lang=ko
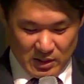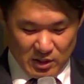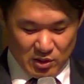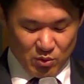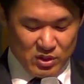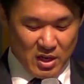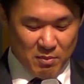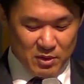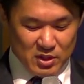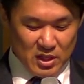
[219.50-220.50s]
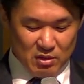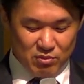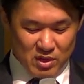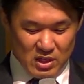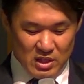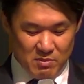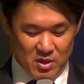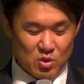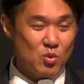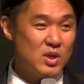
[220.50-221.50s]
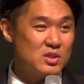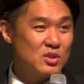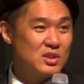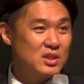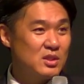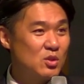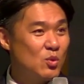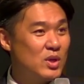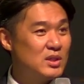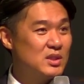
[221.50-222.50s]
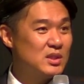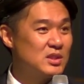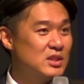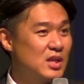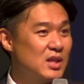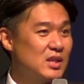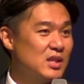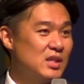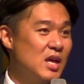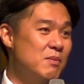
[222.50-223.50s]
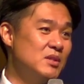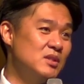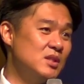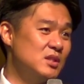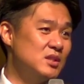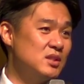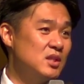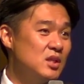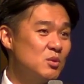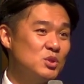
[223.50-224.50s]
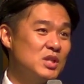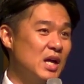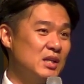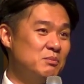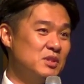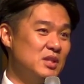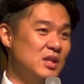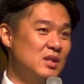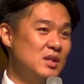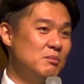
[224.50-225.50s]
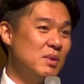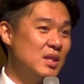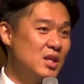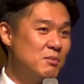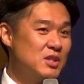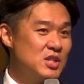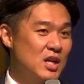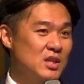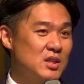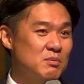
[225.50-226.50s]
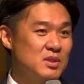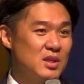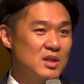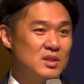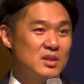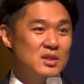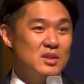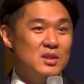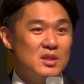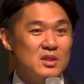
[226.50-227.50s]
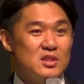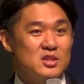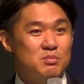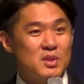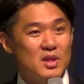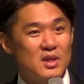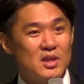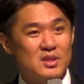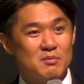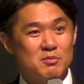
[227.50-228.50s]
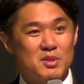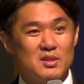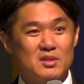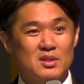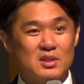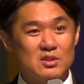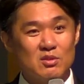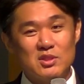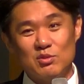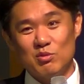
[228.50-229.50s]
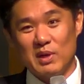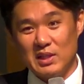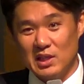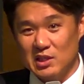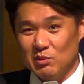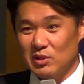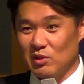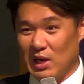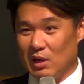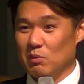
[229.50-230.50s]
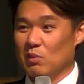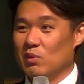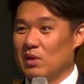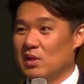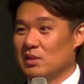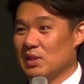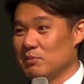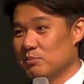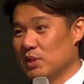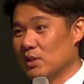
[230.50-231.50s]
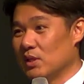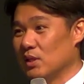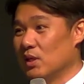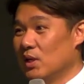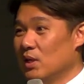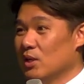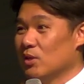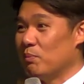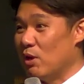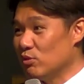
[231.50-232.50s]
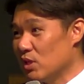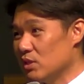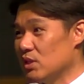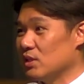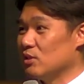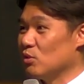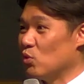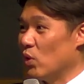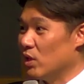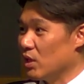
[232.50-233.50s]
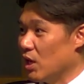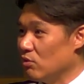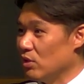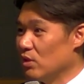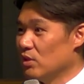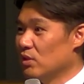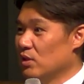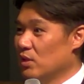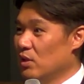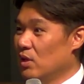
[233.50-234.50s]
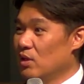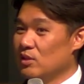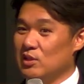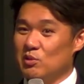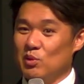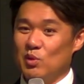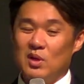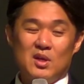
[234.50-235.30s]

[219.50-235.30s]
그리고 세 번째, 우리 이민교회에서는 교회는 그냥 예배 드리는 곳이 아닙니다. 만남의 장이 됩니다. 20대나 30대들은 이성 친구를 만나기 위해서 가고, 30대는 배우자를 찾아서 교회를 가고요. 그리고